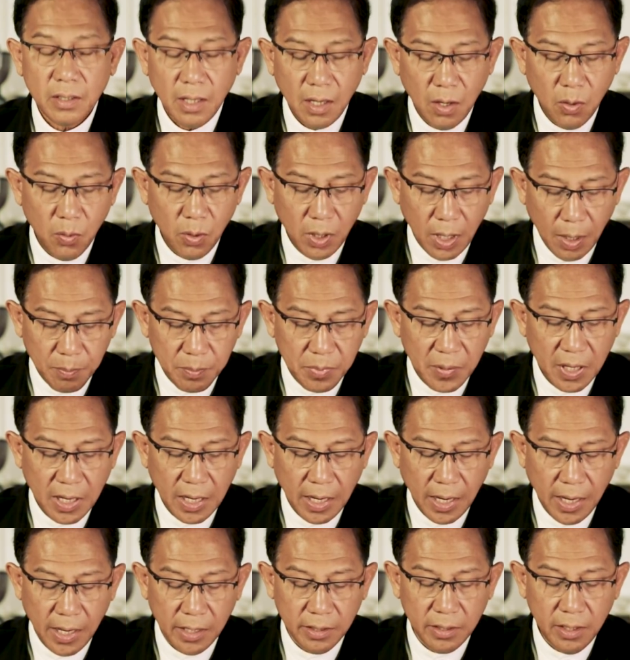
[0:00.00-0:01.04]
เท่ากับ
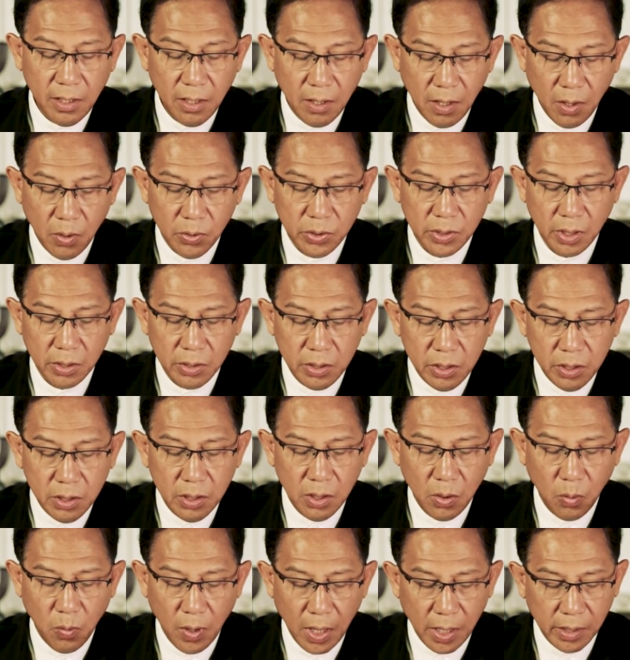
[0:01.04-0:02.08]
การที่เราจะ
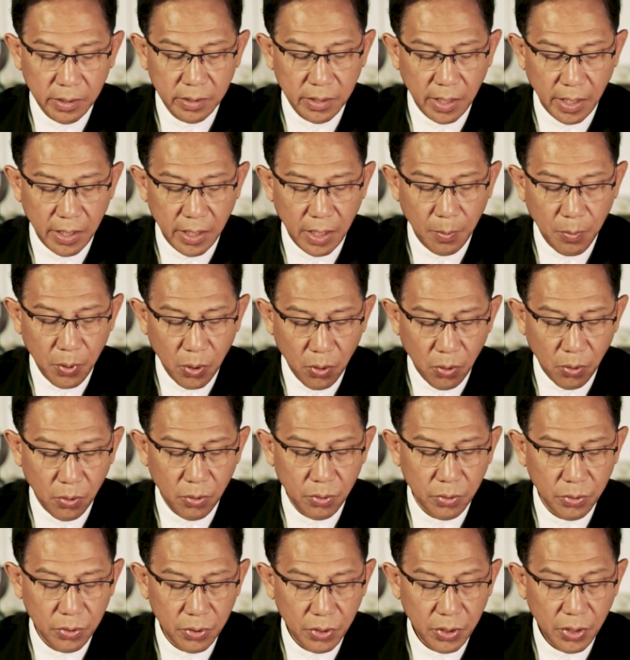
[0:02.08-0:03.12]
เชื่อวางใจในพระอง
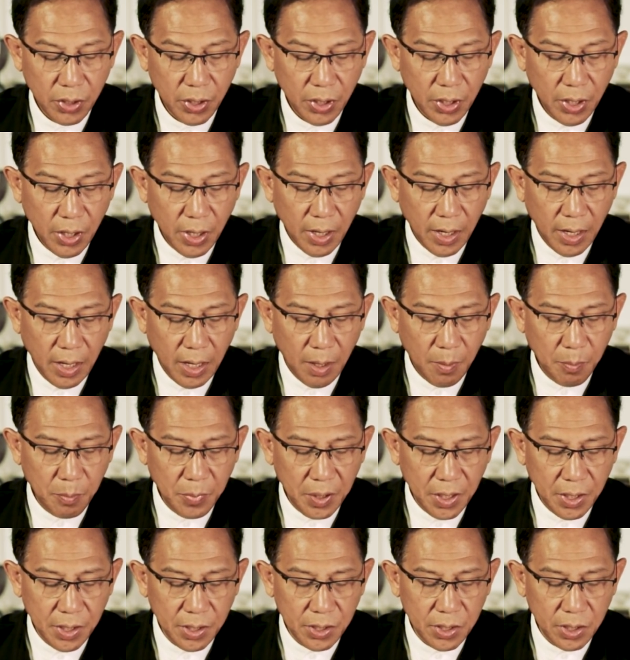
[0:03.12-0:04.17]
ค์และ
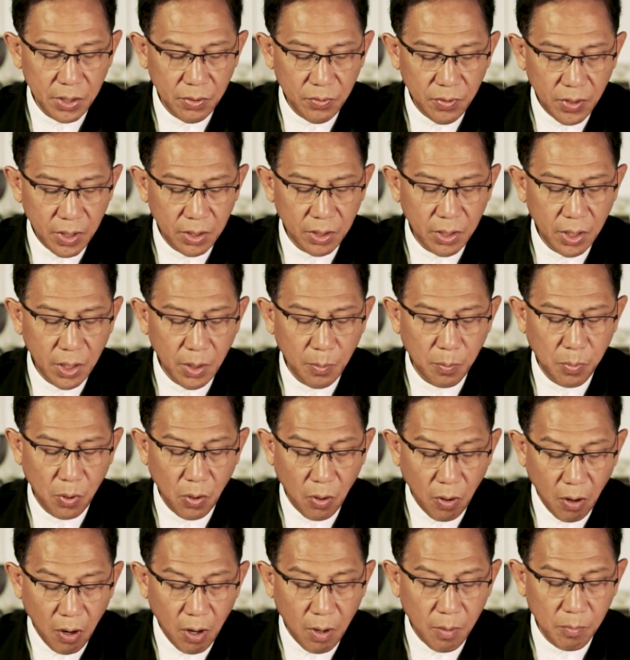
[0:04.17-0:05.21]
มีชีวิตที่พ
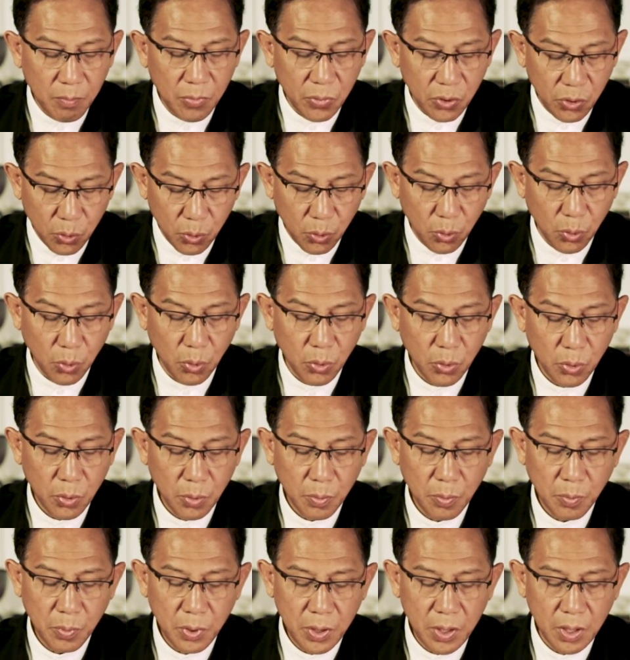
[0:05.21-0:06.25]
ร้อมอยู่
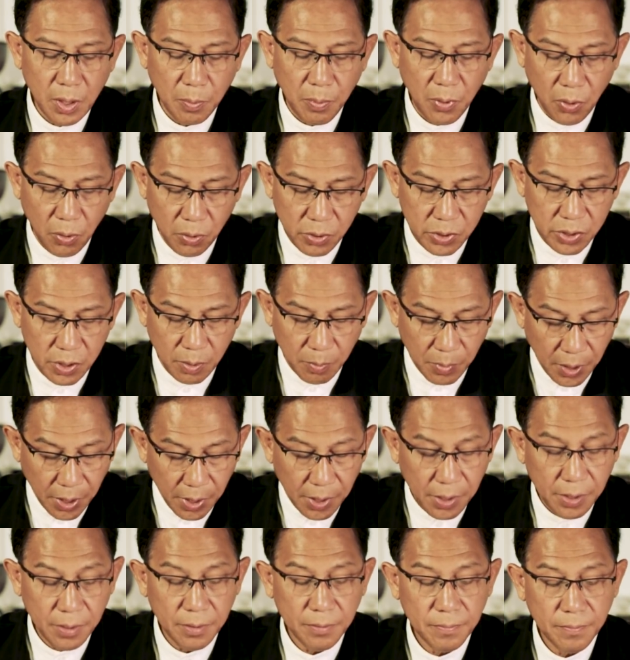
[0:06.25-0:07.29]
เพื่อพระองค์เสม
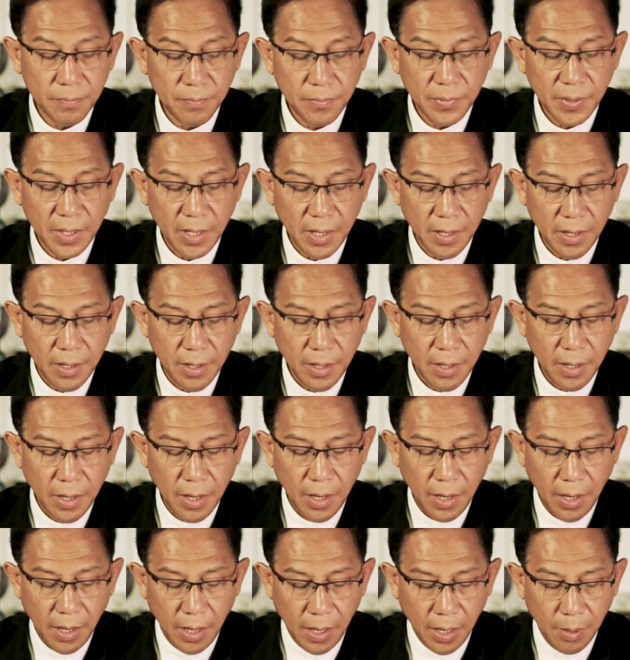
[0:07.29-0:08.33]
อ
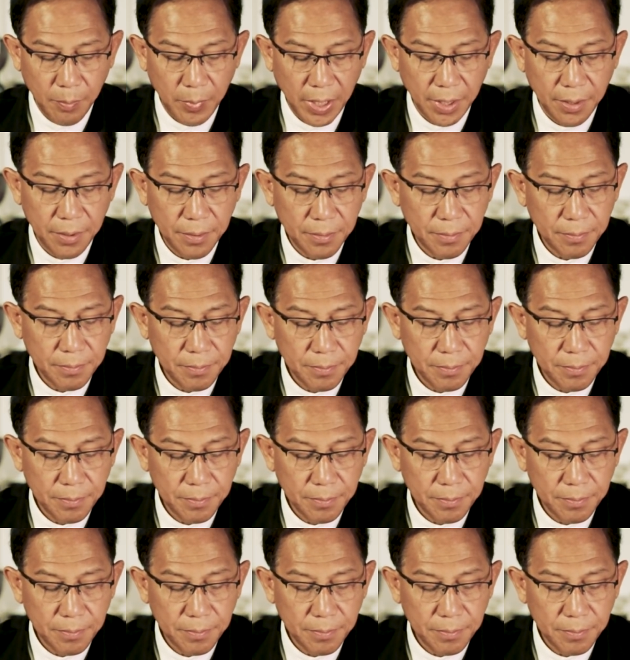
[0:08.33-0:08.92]
อาเมน